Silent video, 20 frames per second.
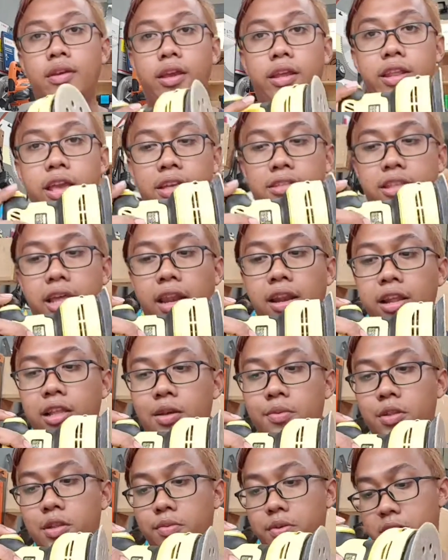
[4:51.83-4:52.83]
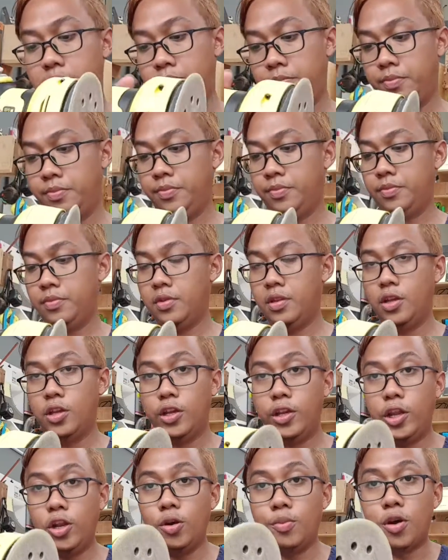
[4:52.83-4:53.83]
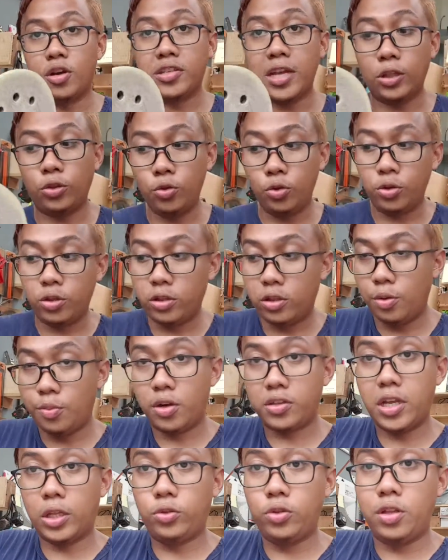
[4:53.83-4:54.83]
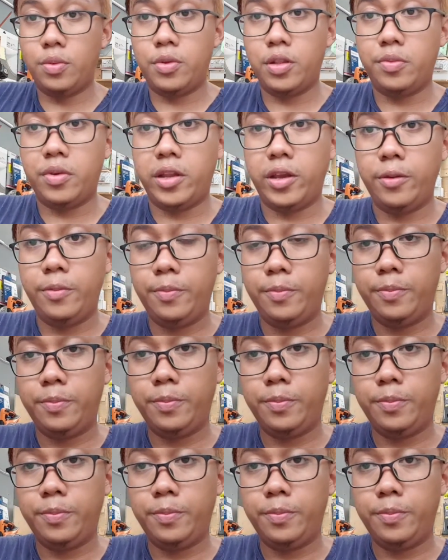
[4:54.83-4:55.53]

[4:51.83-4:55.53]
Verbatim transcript: ini yang Stanley teman-teman ini nomor satu nomor satu teman-teman ya